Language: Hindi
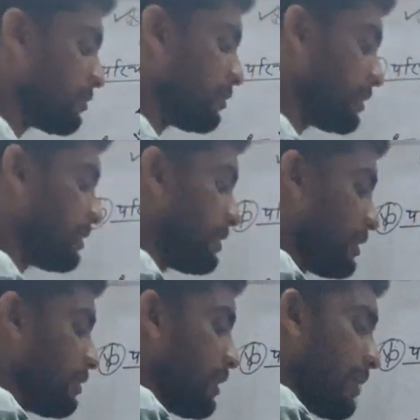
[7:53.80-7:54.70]
तुम लोग की दिक्कत
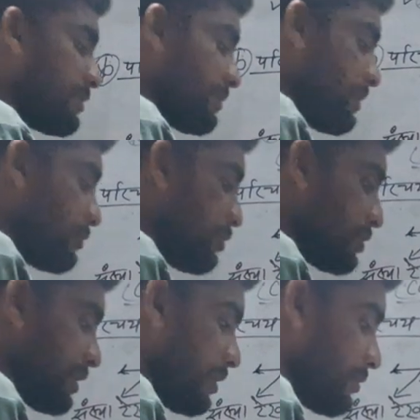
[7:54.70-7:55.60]
होगा अब इस पर हम
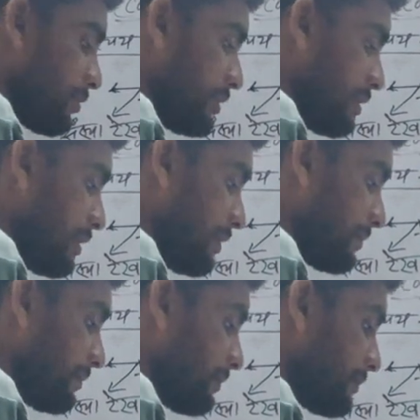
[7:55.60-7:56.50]
क्वेश्चन आपको देते हैं
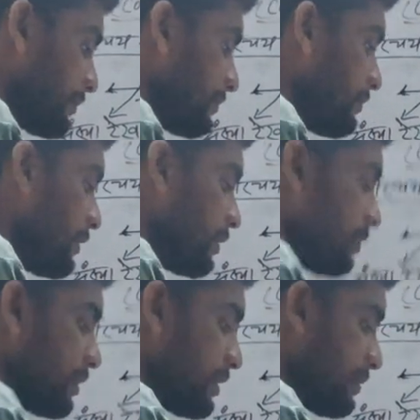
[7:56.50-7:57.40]

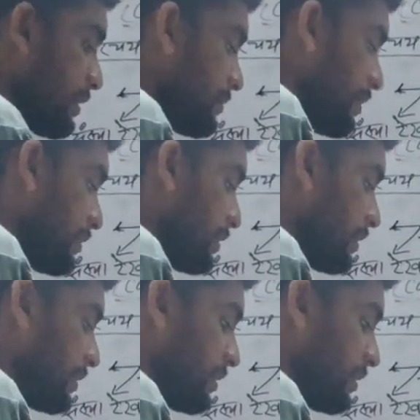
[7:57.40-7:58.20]
क्वेश्चन समझ में आता है कि